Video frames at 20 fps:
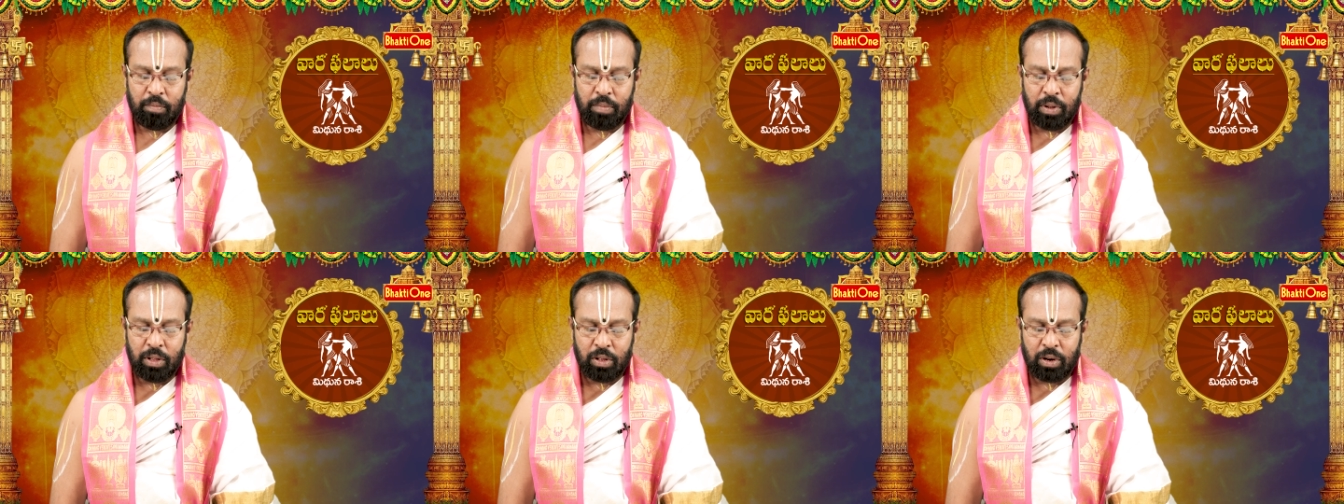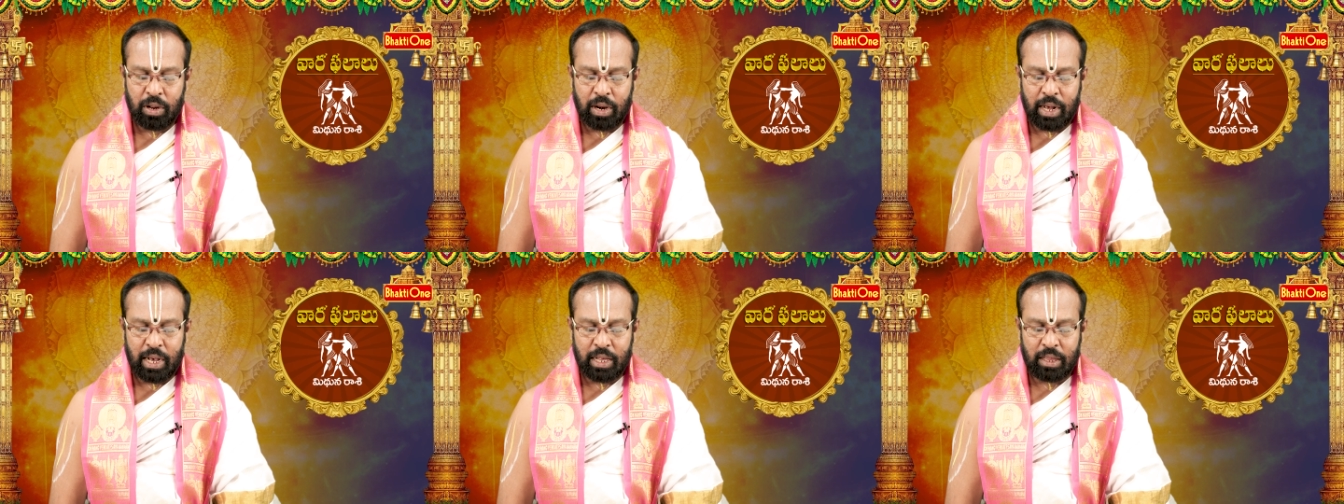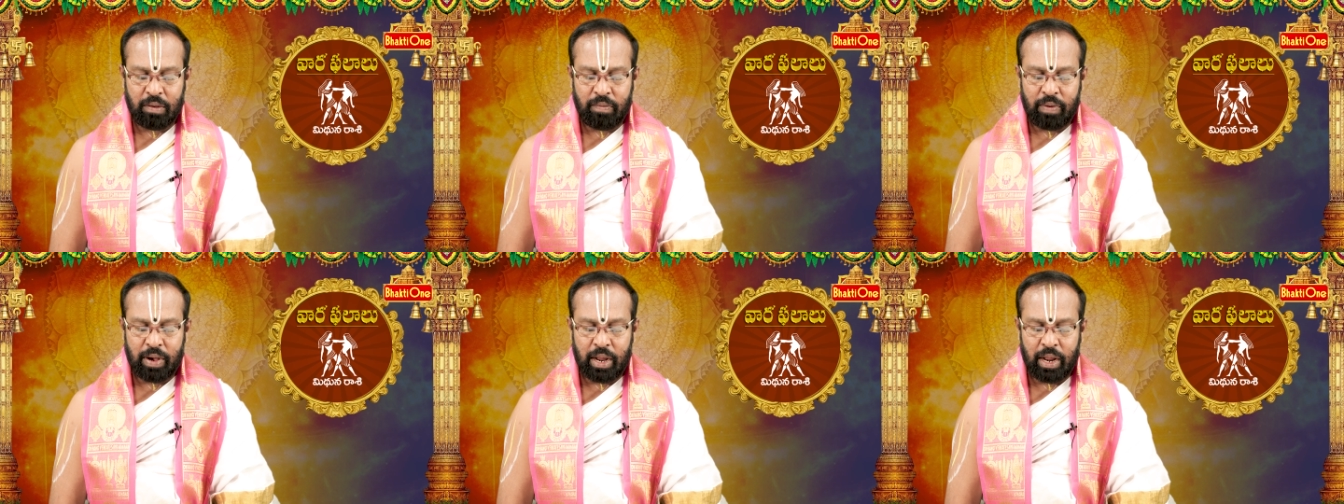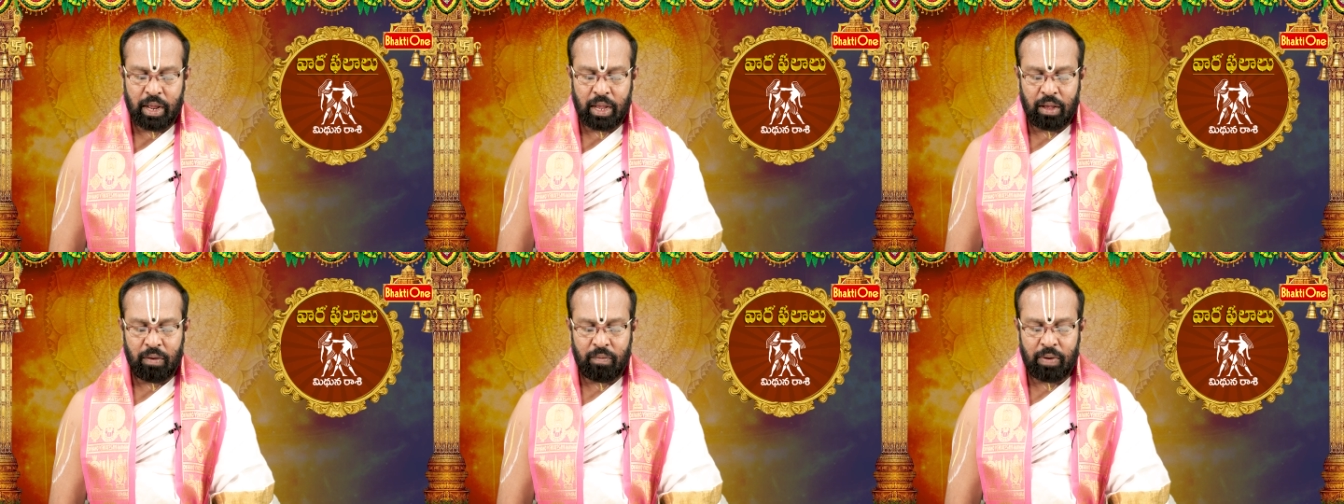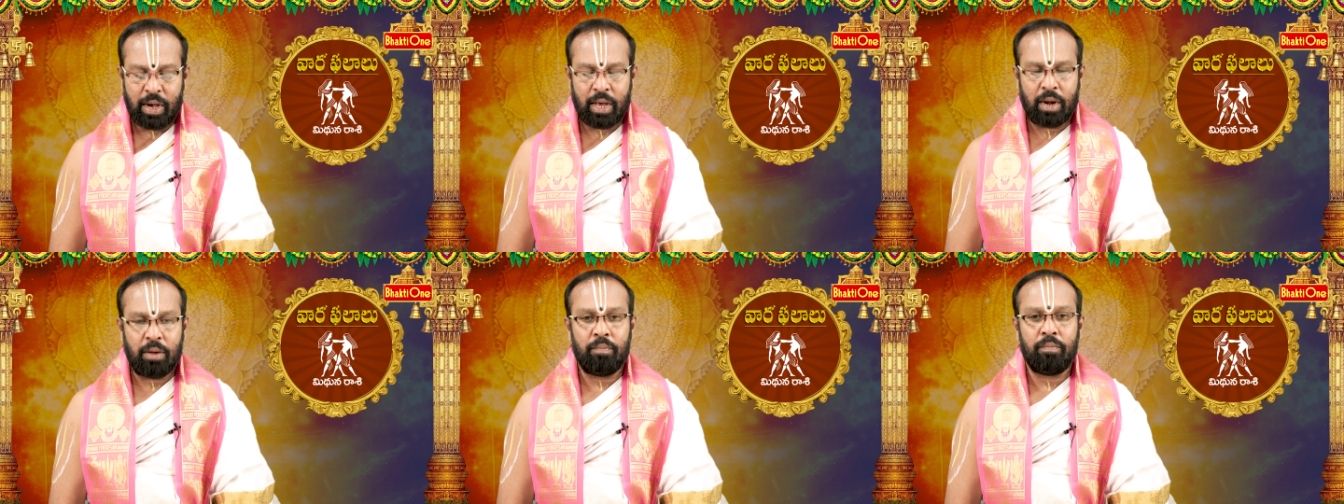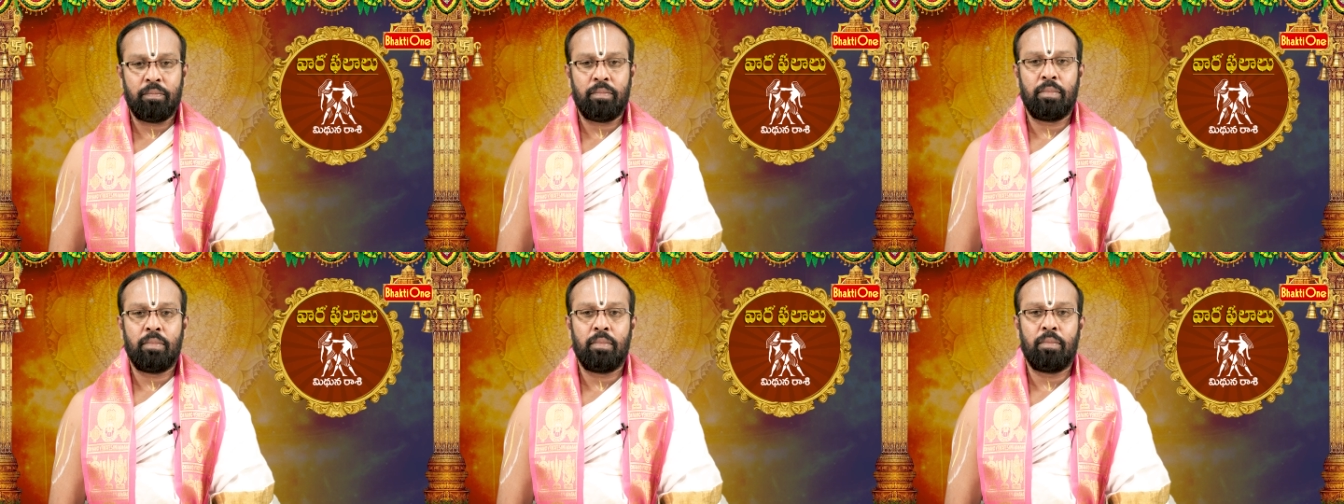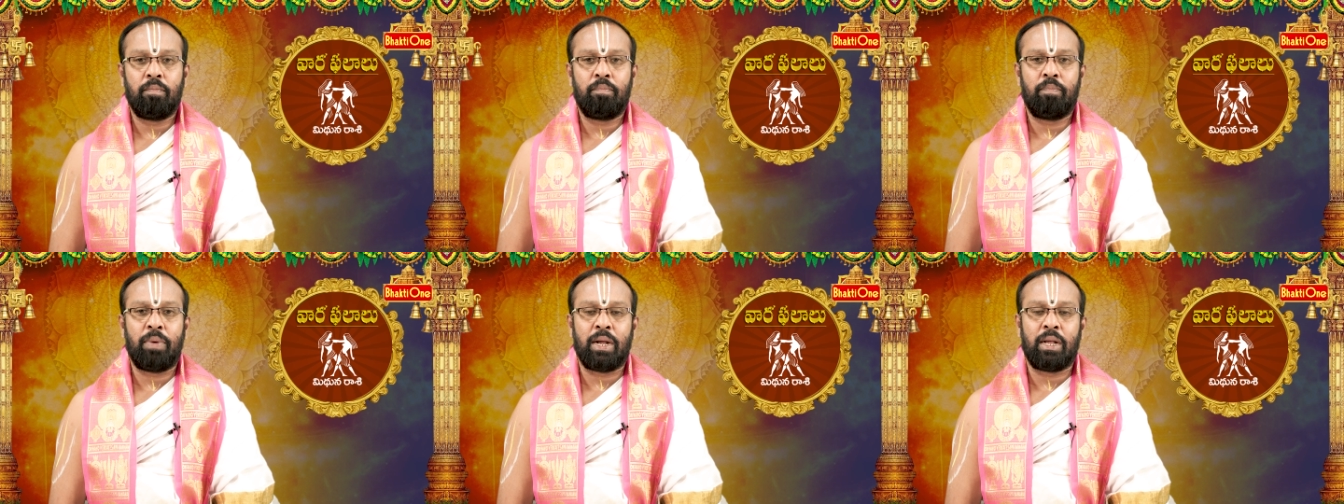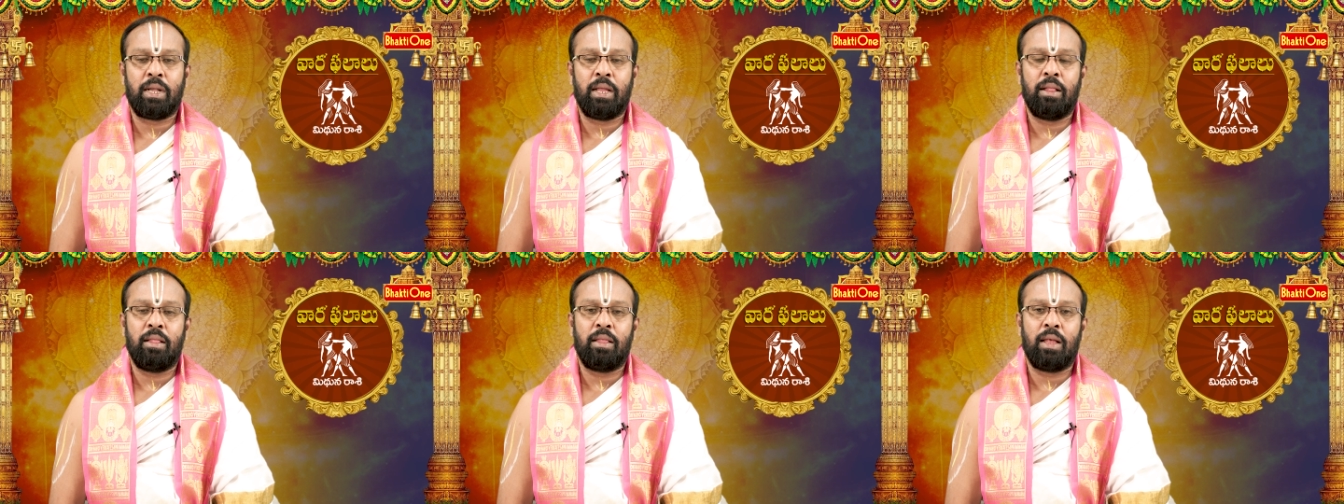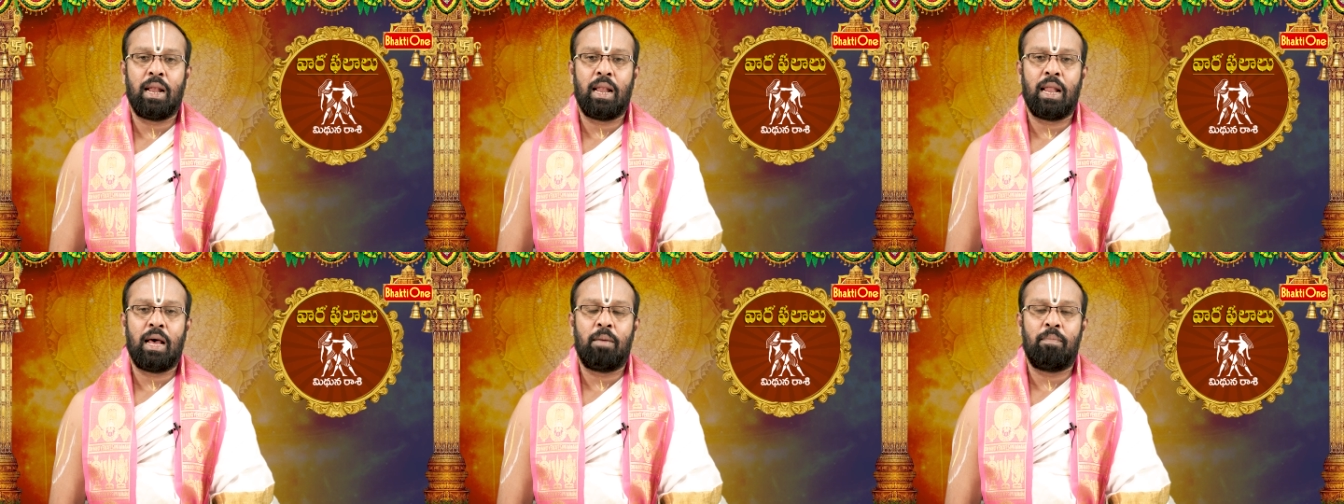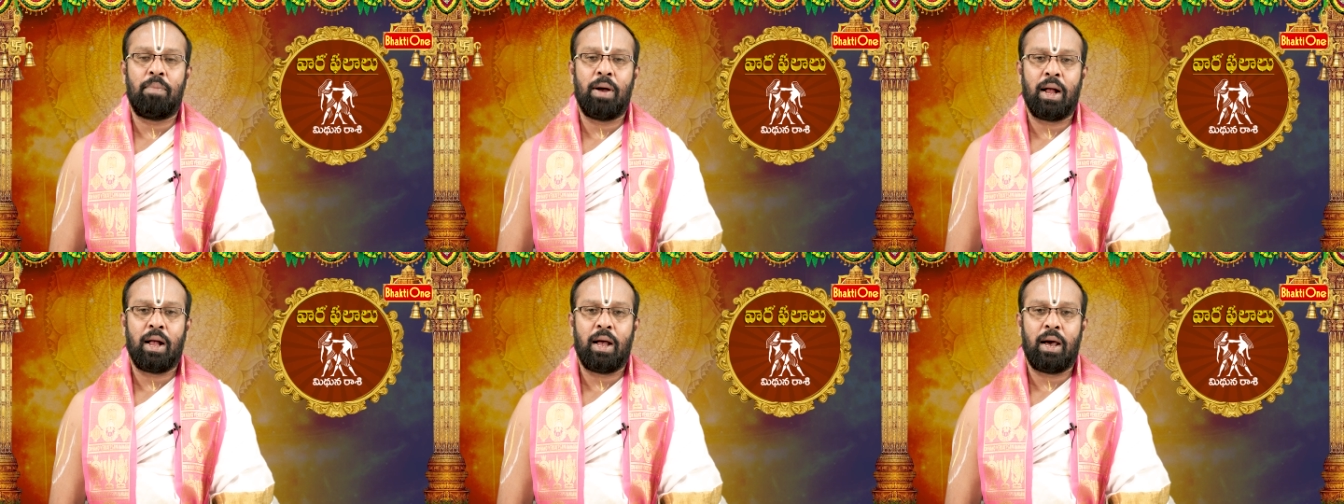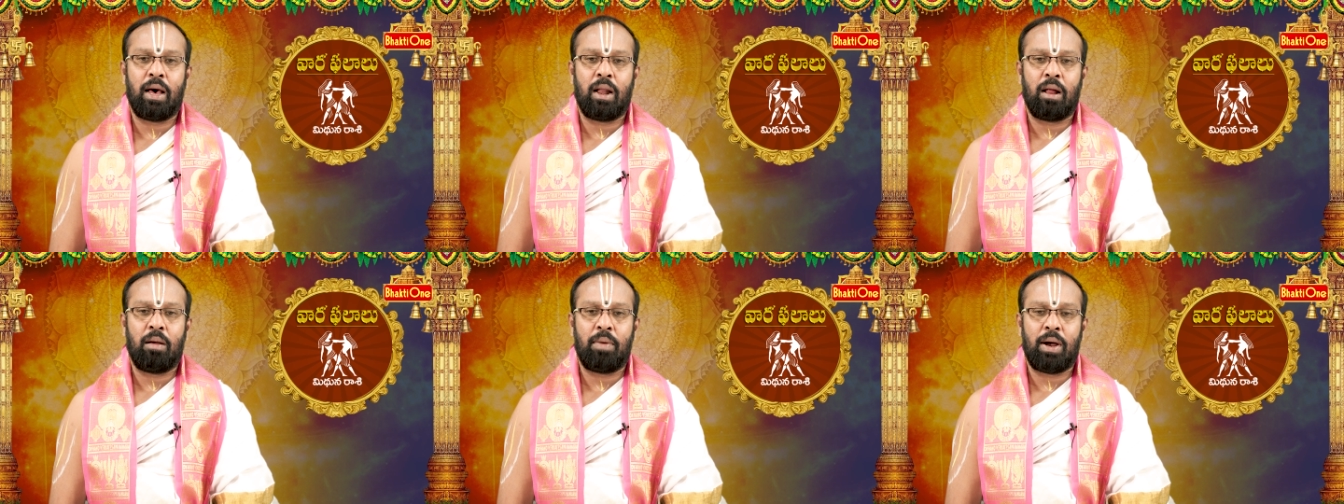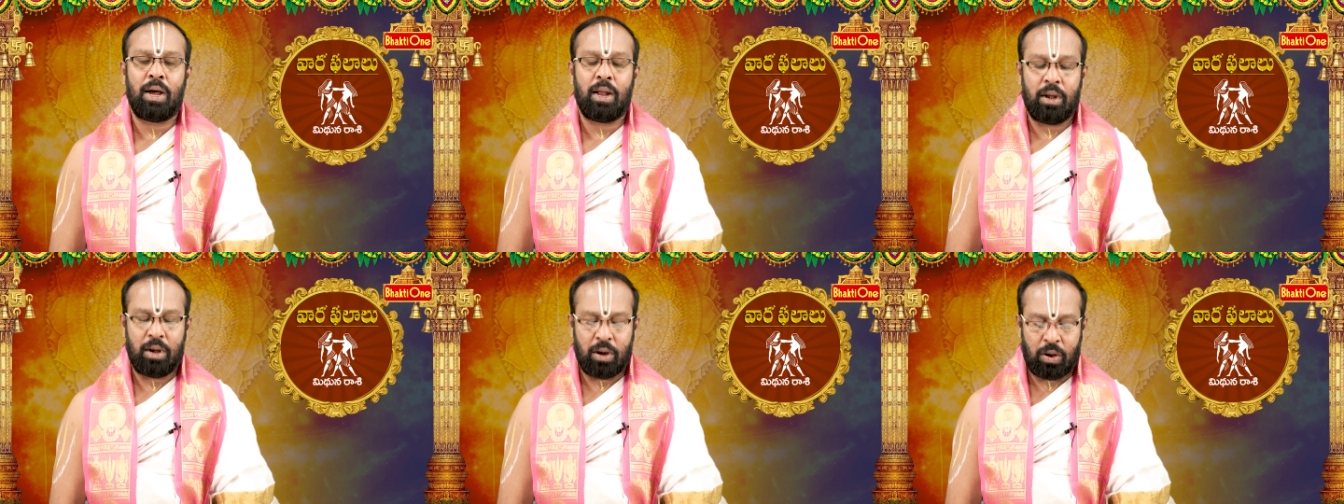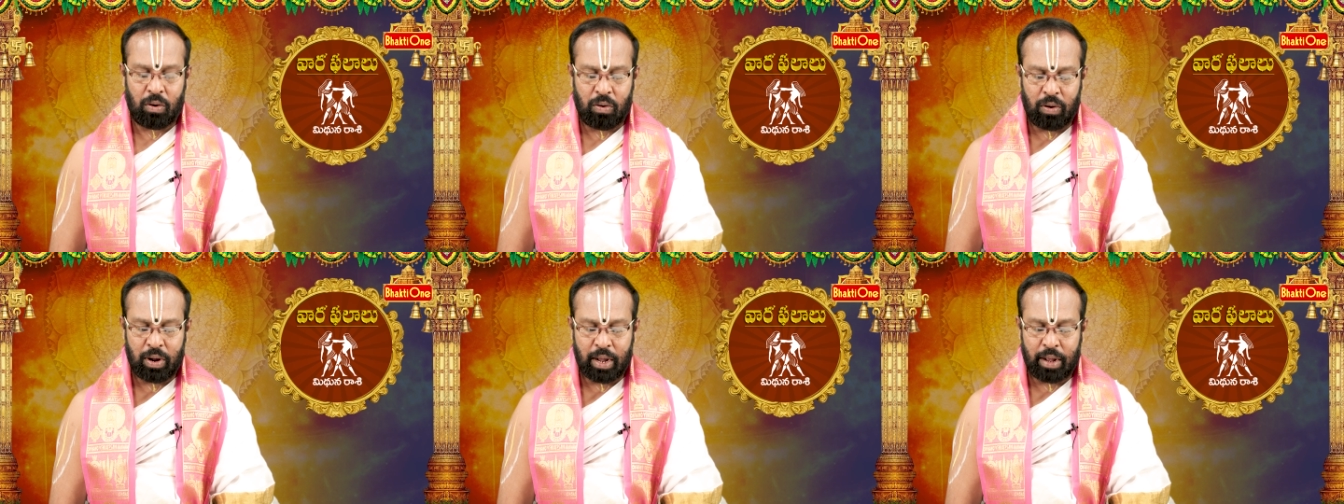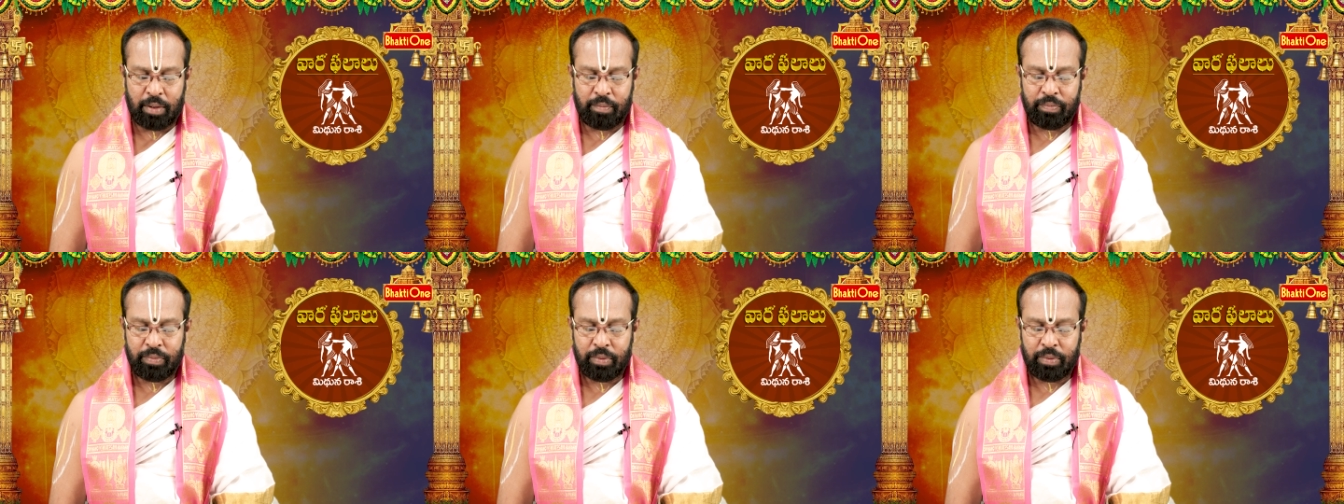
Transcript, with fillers: మిథున రాశి వారికి వారం పట్టిందల్లా బంగారమా అన్నట్లుగా